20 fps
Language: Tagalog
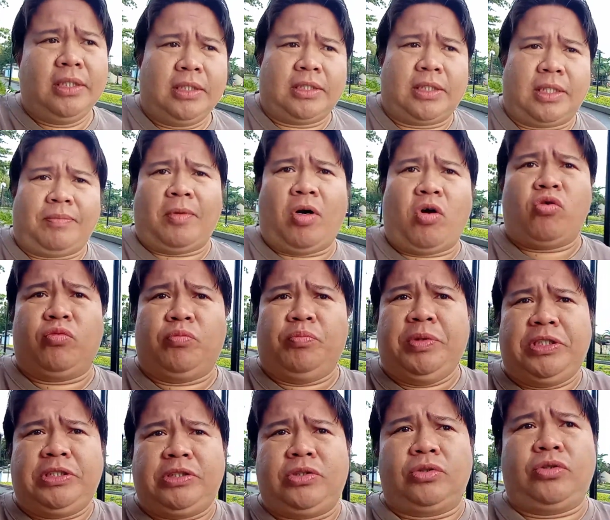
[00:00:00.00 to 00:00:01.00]
sa maong
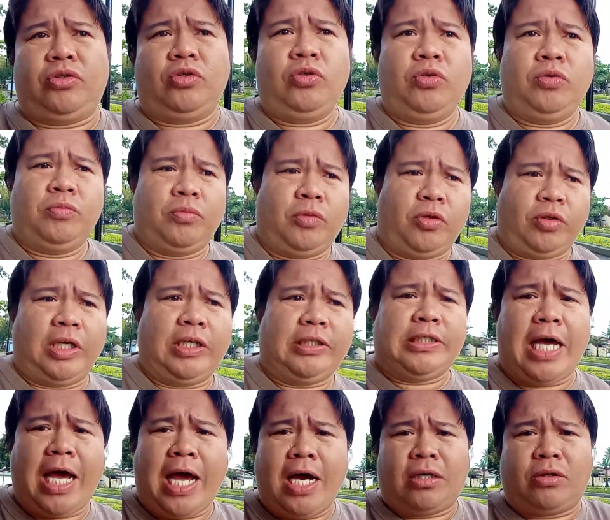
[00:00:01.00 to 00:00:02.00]
bisyo no mo nang
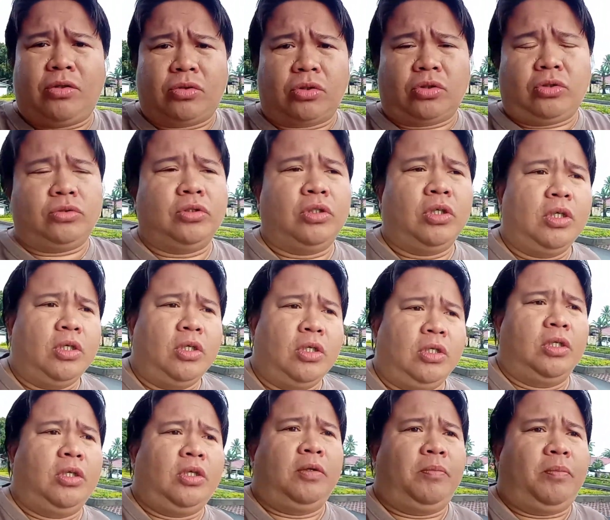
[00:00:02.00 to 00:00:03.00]
naa ko ron
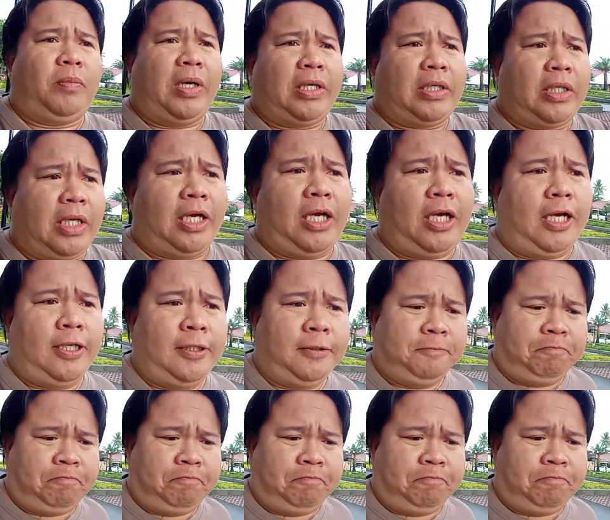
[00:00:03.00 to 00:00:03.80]
para